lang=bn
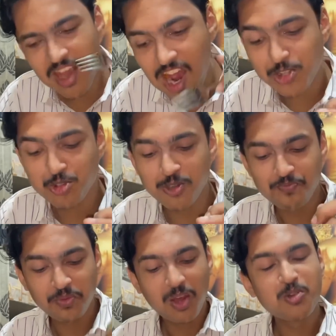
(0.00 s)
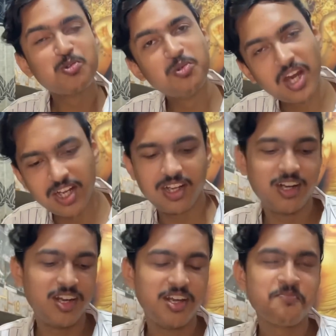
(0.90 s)
আসো টু নাইনটি
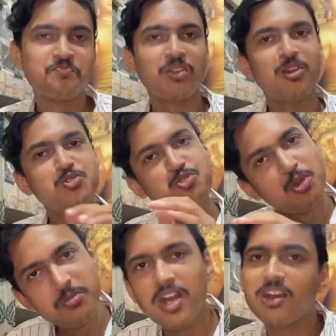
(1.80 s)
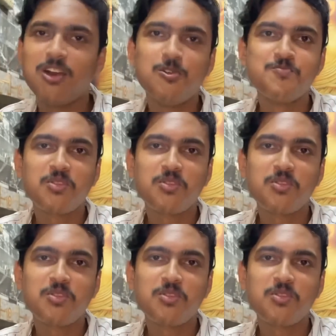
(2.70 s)
নাইনে জমিয়ে খাও